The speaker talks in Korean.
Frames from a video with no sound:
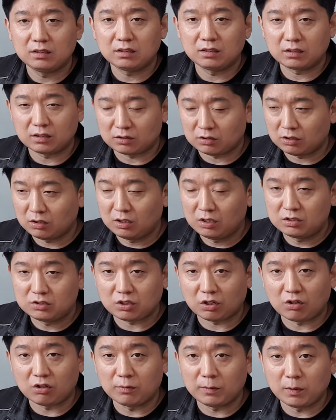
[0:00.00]
그래서
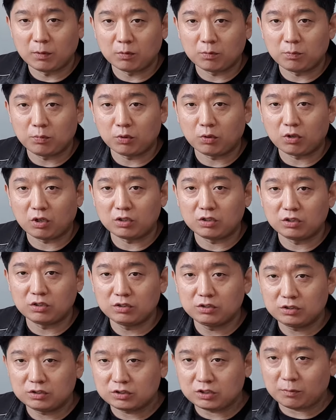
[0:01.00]
점검해 볼 거는
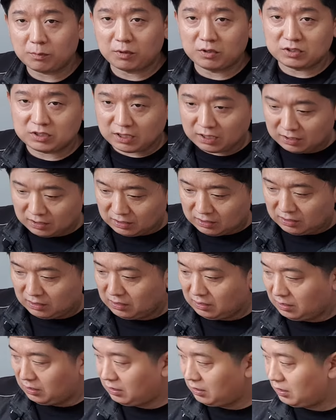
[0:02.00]
첫 번째
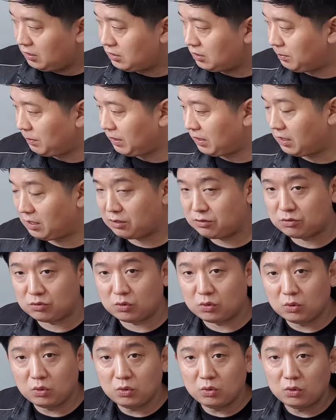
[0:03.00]
집에
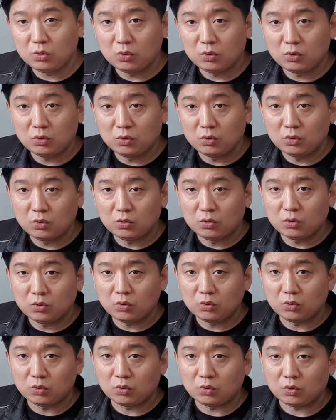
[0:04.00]
가가지고
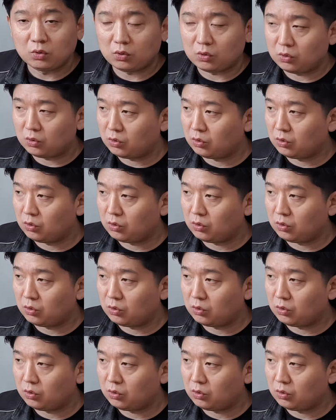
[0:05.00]
어,